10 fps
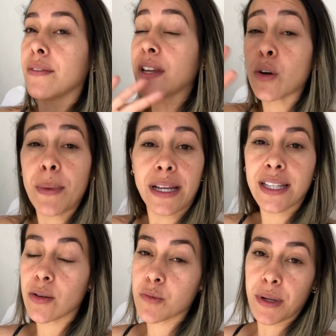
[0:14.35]
ver como é
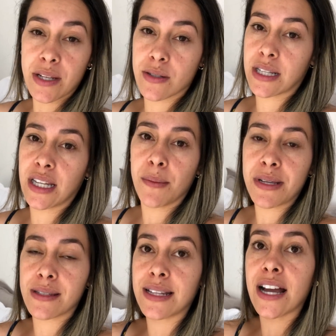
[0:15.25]
que tá os preços aqui na
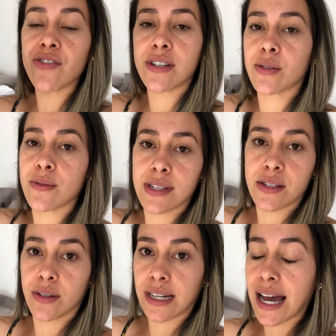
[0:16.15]
minha cidade, nas
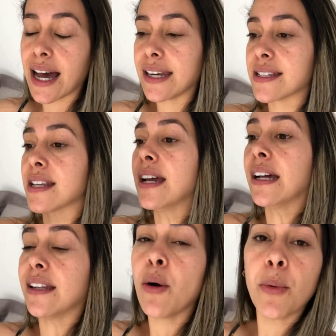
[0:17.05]
concessionárias,
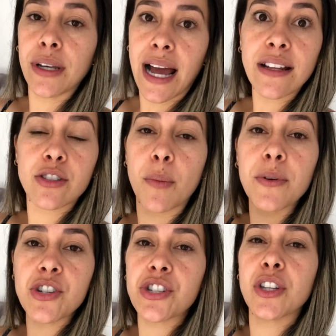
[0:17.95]
dar uma olhada, só
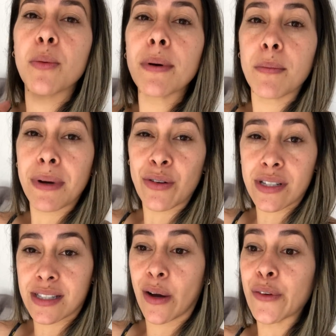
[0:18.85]
pra gente ter uma, uma
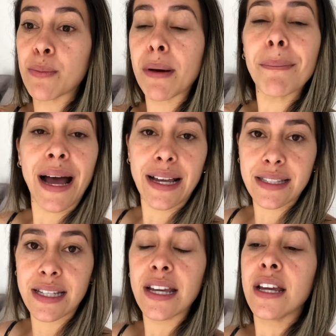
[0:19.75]
noção e uma
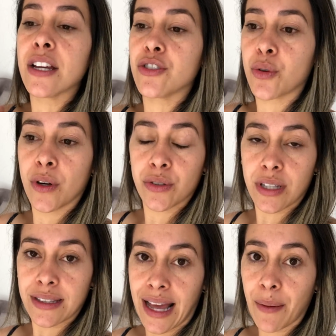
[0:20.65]
base de
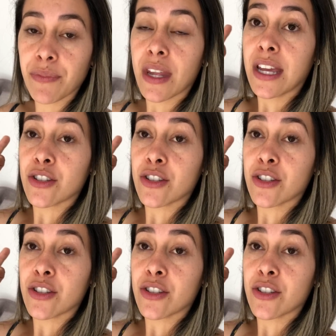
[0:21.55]
quanto que tá.